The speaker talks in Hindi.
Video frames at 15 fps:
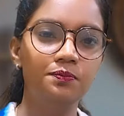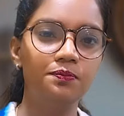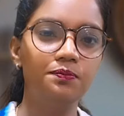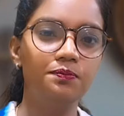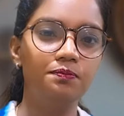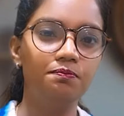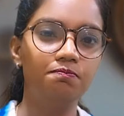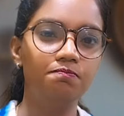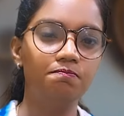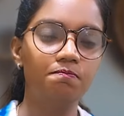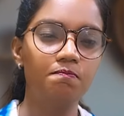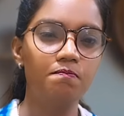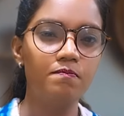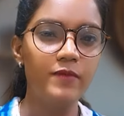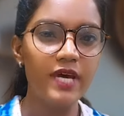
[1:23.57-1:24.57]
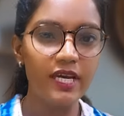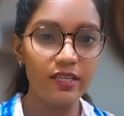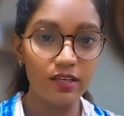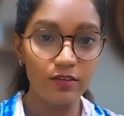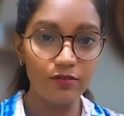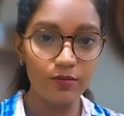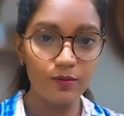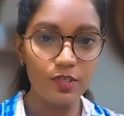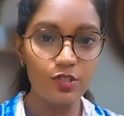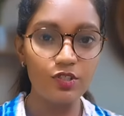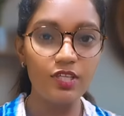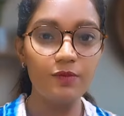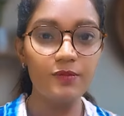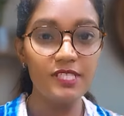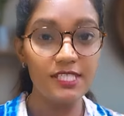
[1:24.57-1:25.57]
hmm. मैं ये इन्फॉर्मेशन
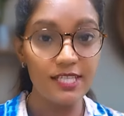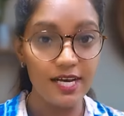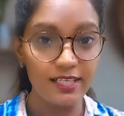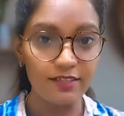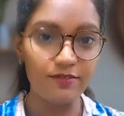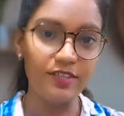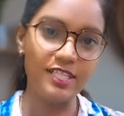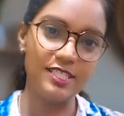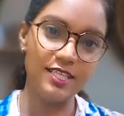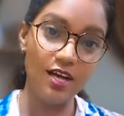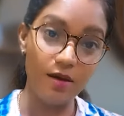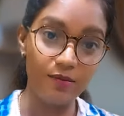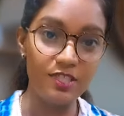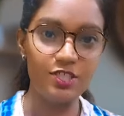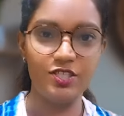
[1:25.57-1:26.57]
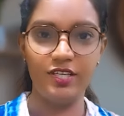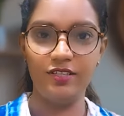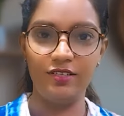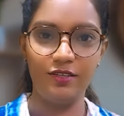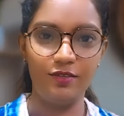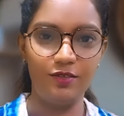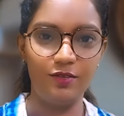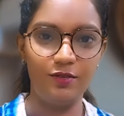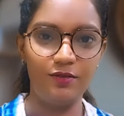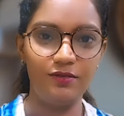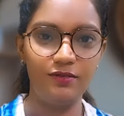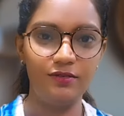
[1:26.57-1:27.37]
अपने सारे फ्रेंड से अभी शेयर करती हूँ